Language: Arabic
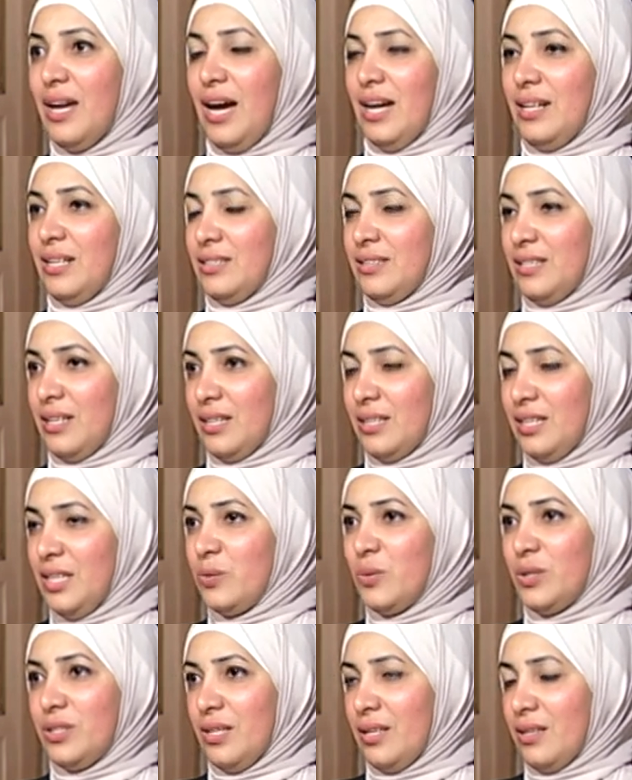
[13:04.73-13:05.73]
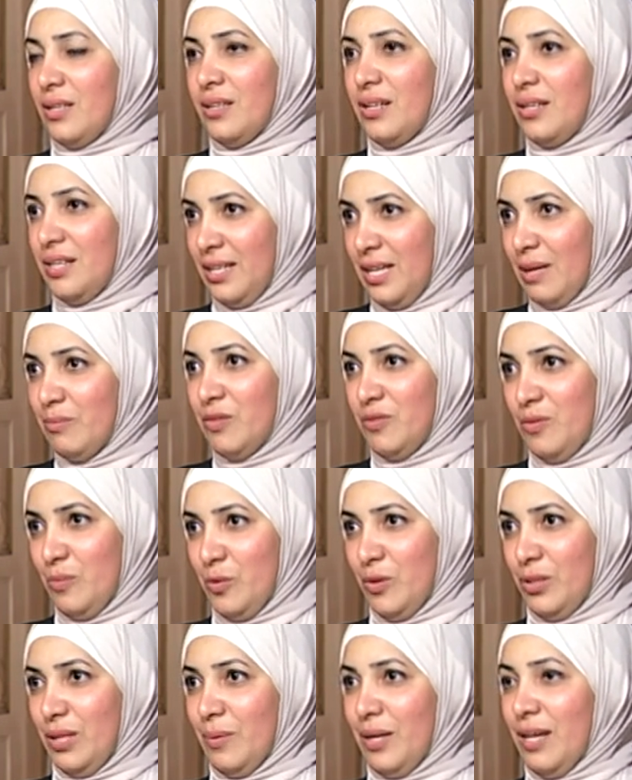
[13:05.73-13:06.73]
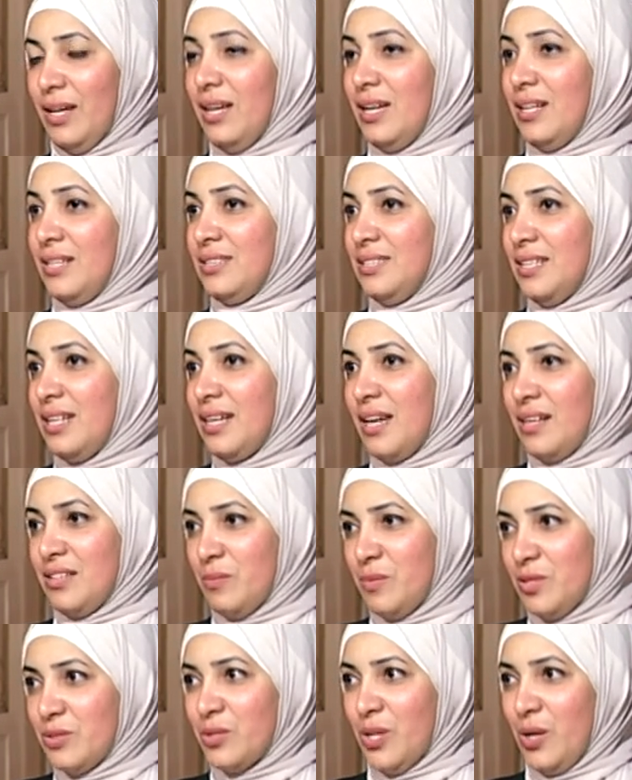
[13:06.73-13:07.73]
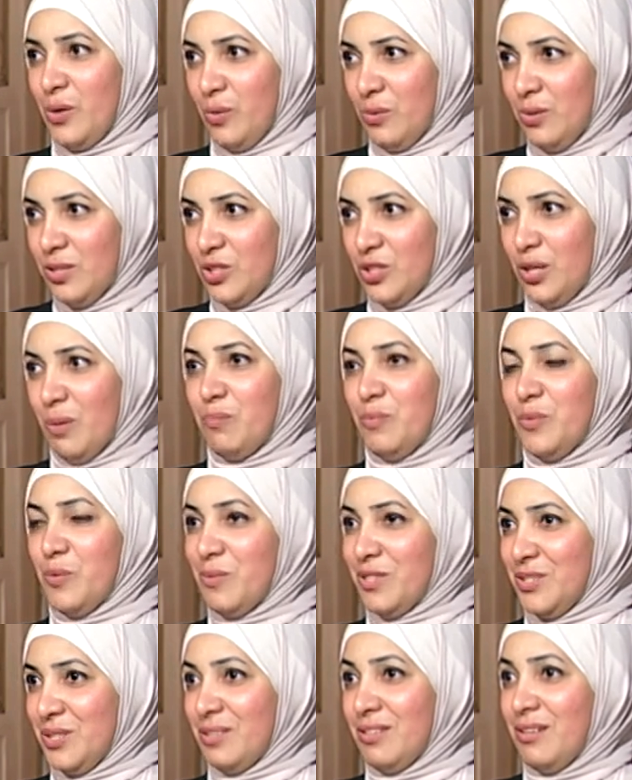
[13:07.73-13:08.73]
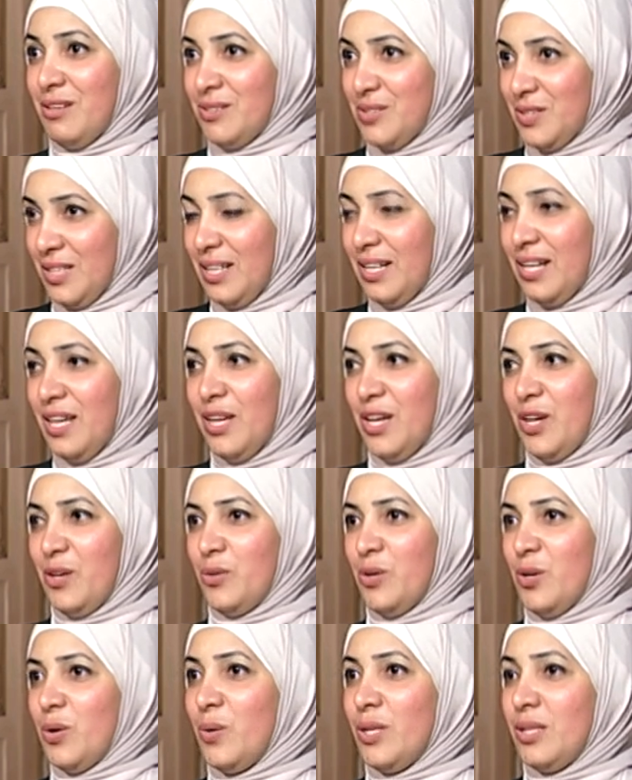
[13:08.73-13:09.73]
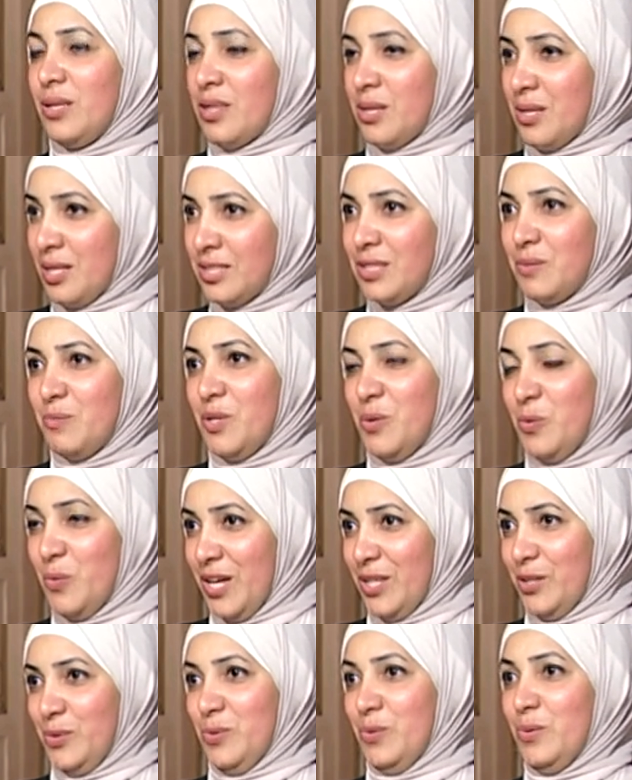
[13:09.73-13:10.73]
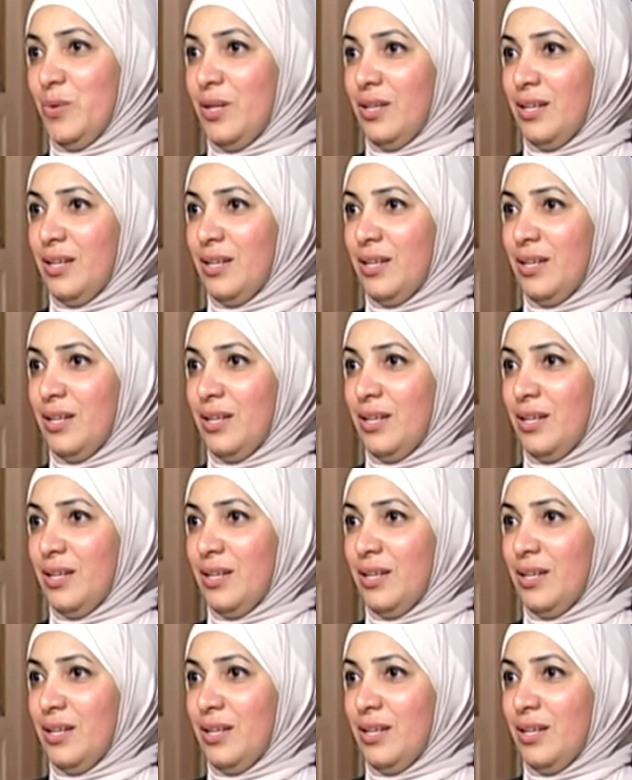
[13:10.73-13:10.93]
على التغيير والتاثير الايجابي في المجتمع لذلك انا بنصح كل شاب مصري اصيل ان هو يستثمر وقته